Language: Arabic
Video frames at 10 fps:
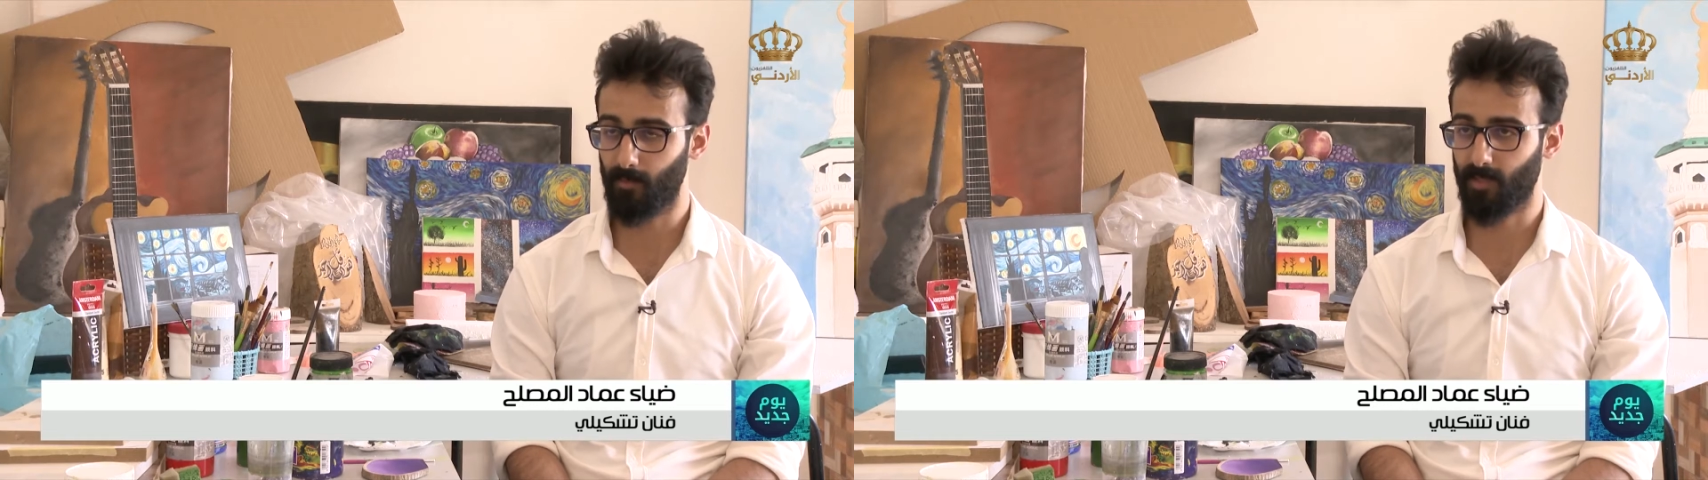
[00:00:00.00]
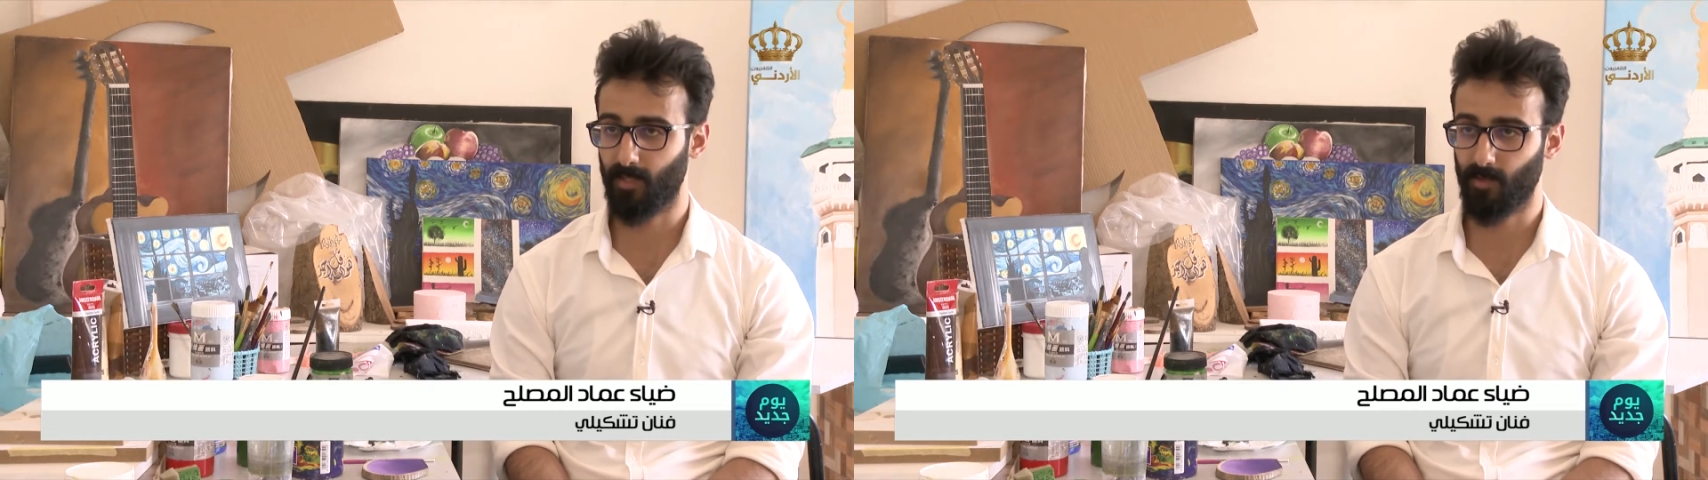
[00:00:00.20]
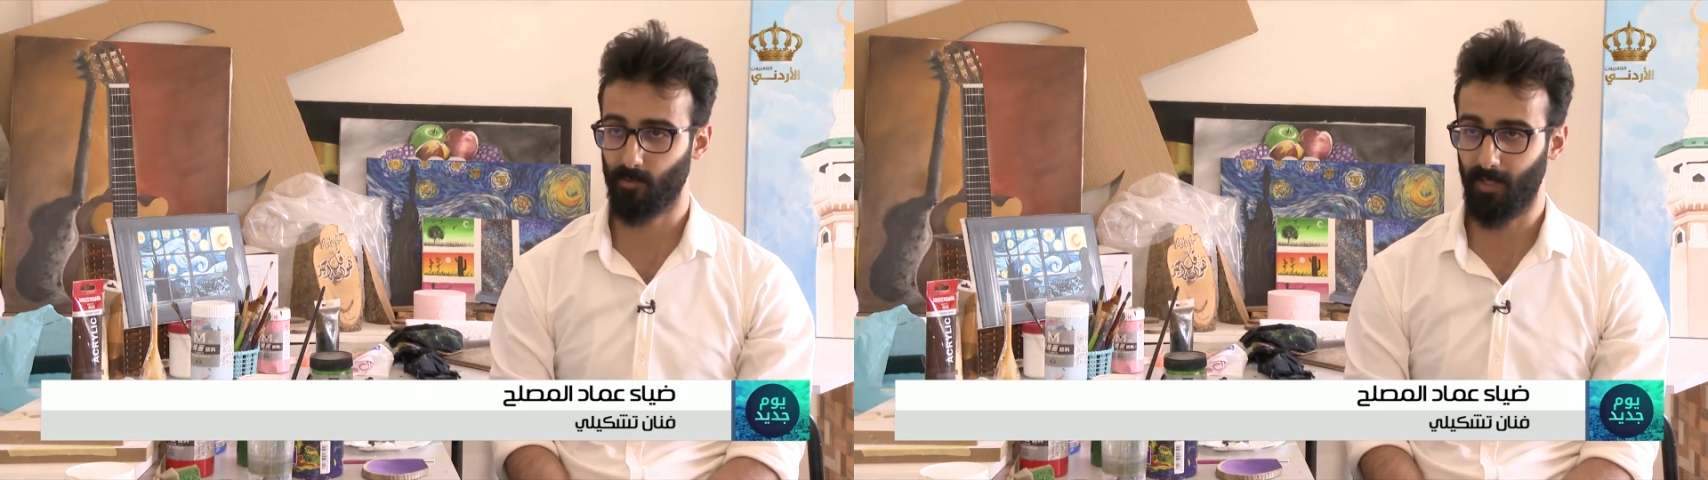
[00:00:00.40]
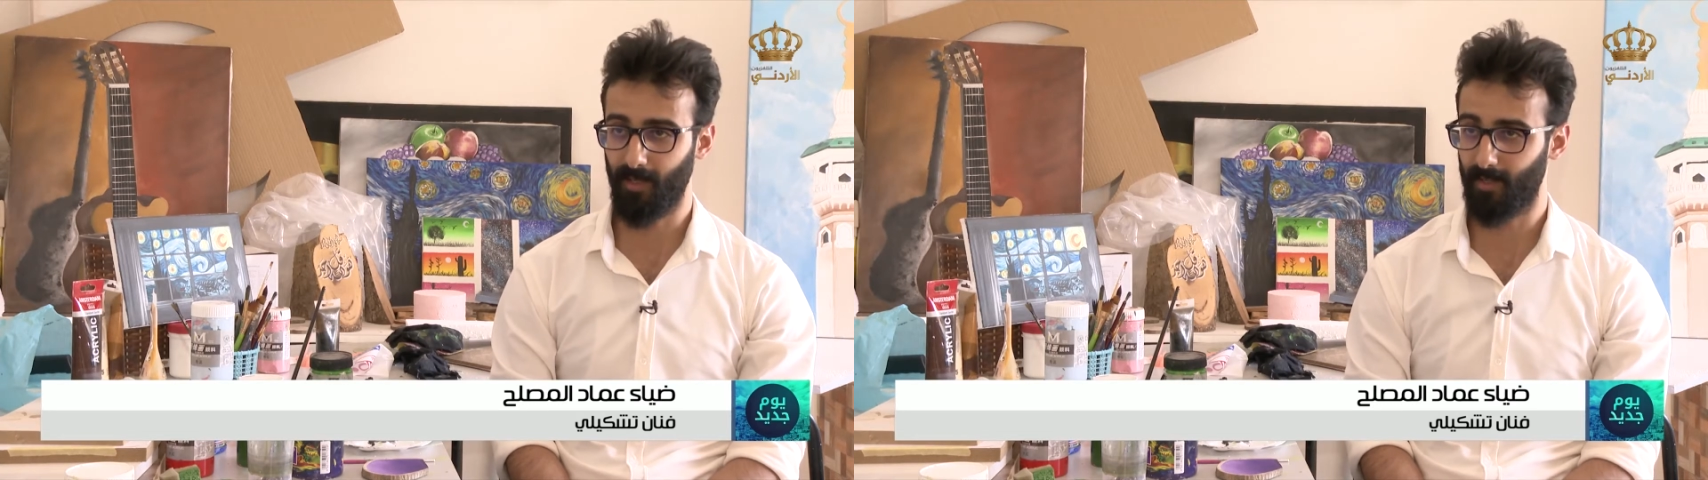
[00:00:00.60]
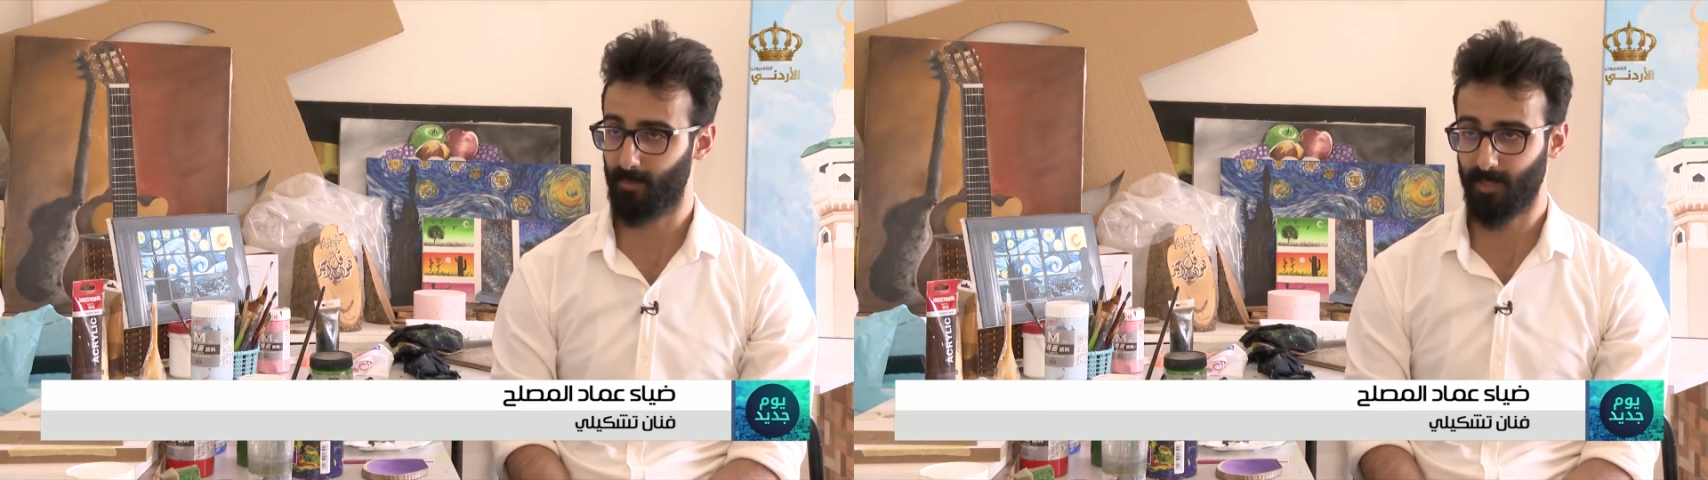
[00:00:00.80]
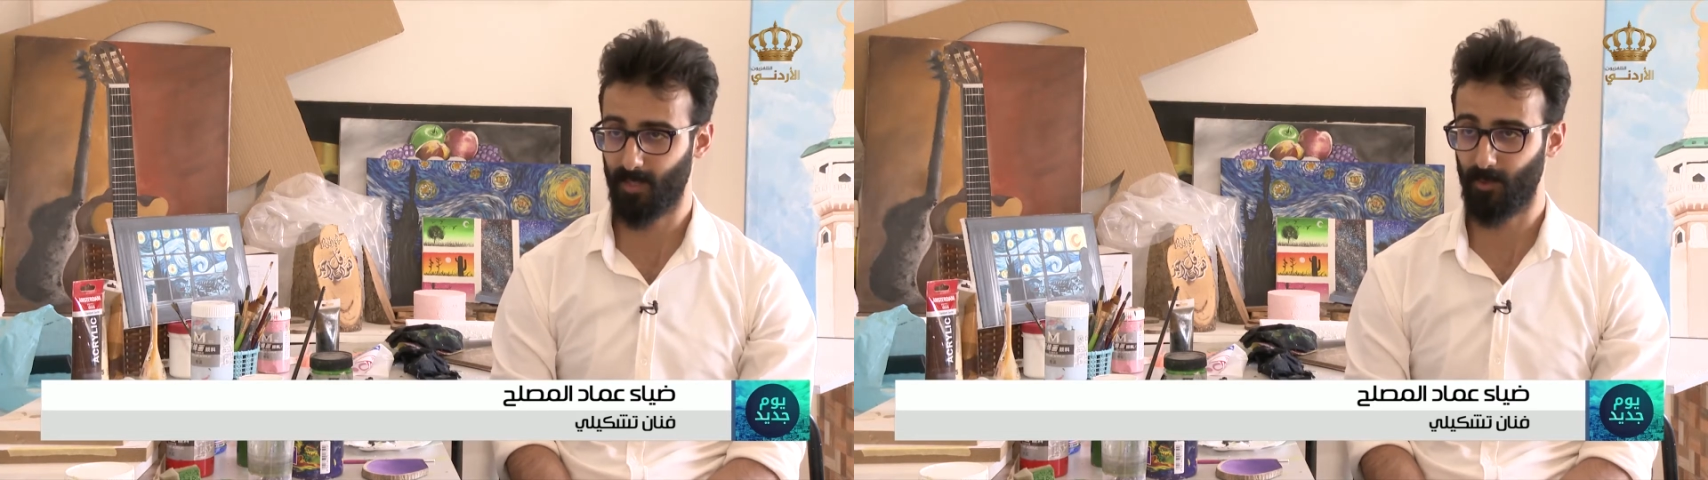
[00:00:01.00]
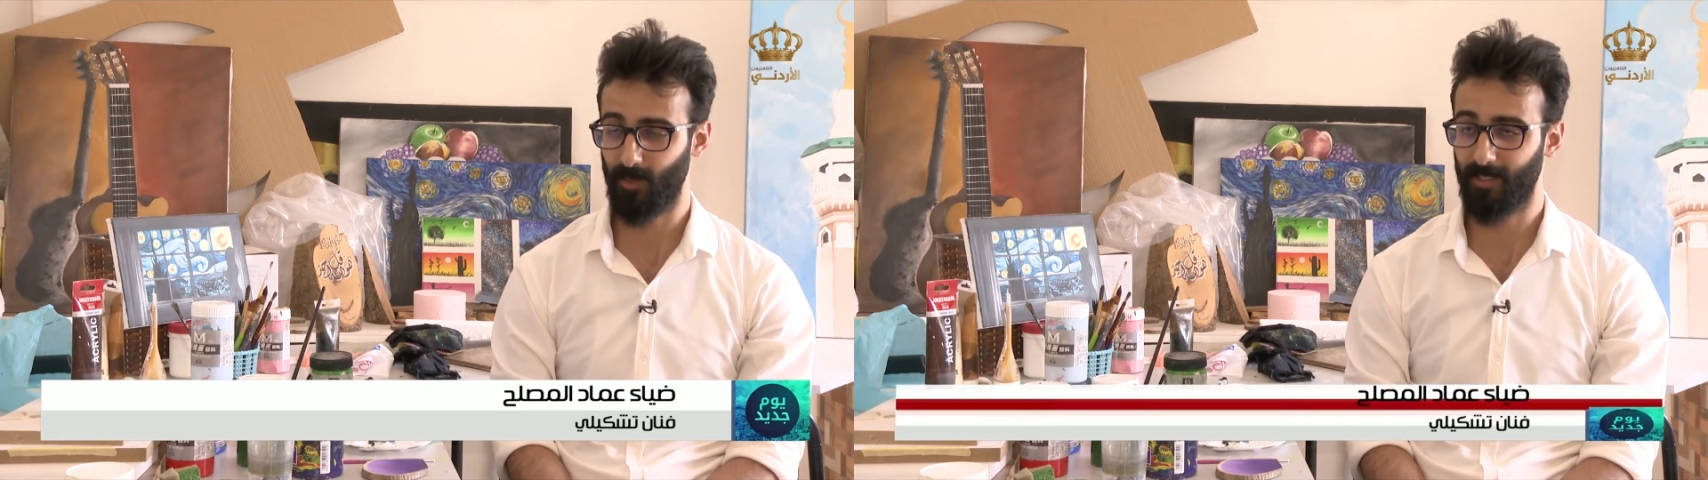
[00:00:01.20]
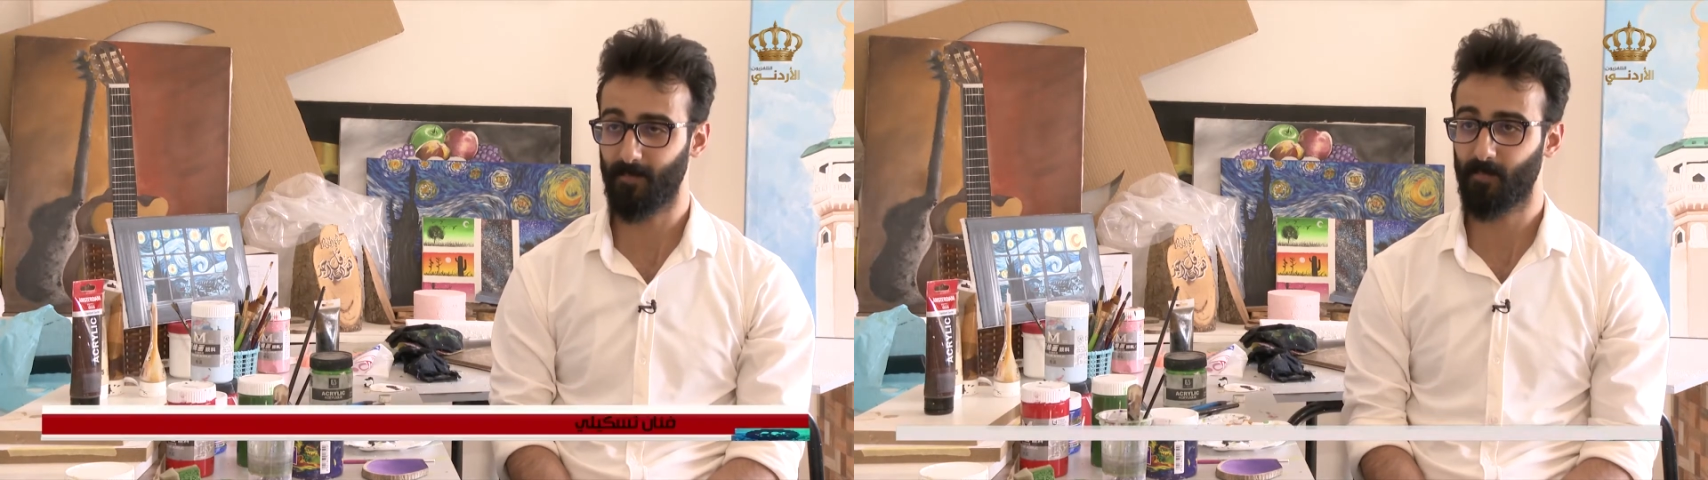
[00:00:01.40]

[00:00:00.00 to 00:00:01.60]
رصاص ومحاي بس هذول